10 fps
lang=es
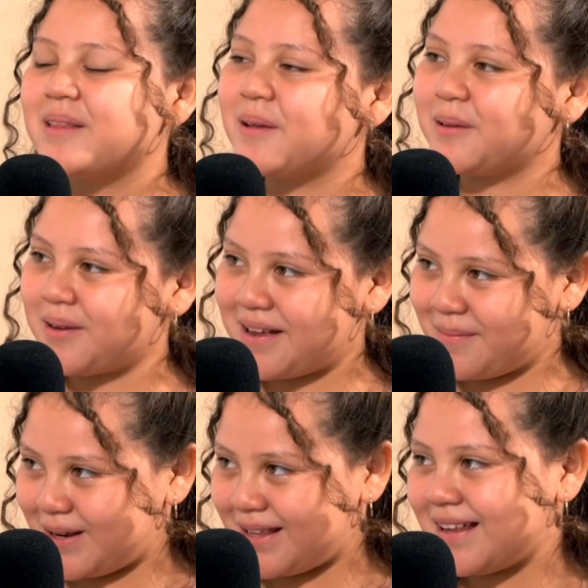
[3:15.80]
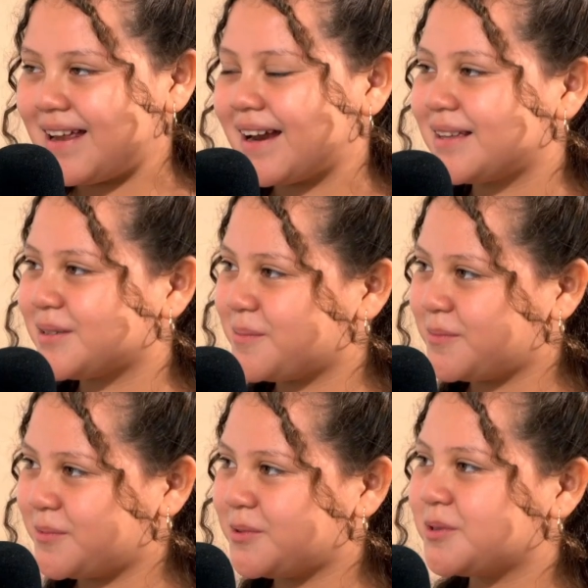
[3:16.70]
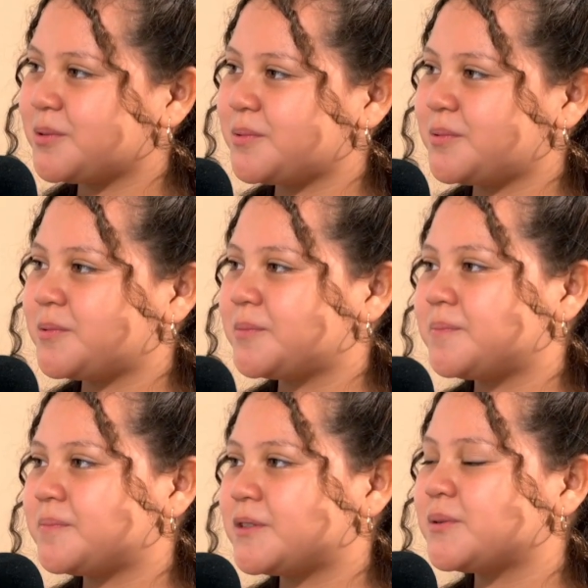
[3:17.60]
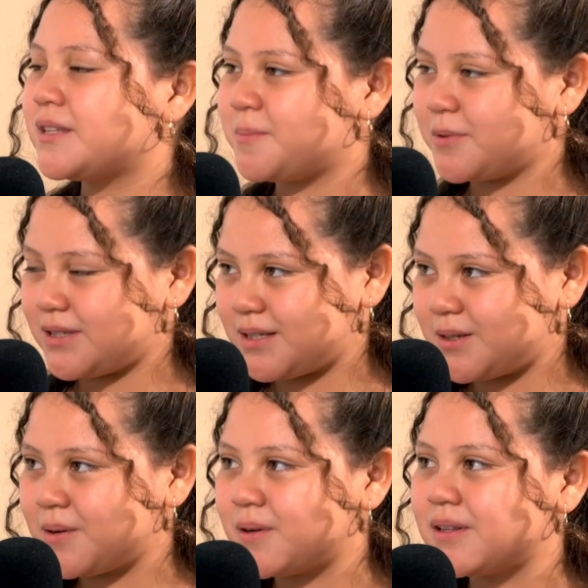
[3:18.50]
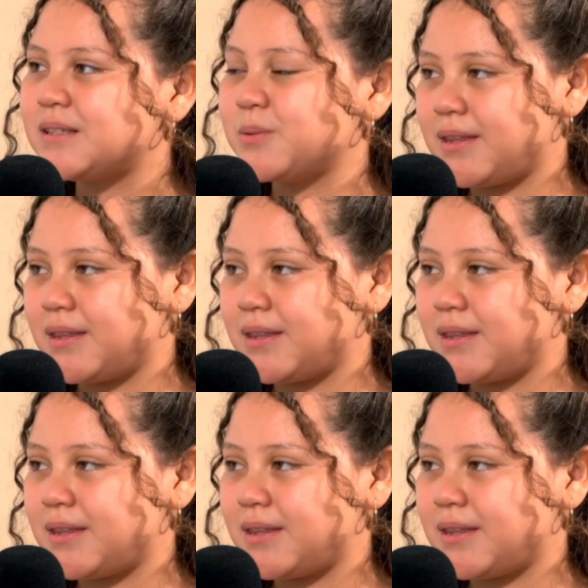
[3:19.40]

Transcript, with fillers: Doctora Brenda, le agradezco mucho su, su disposición y su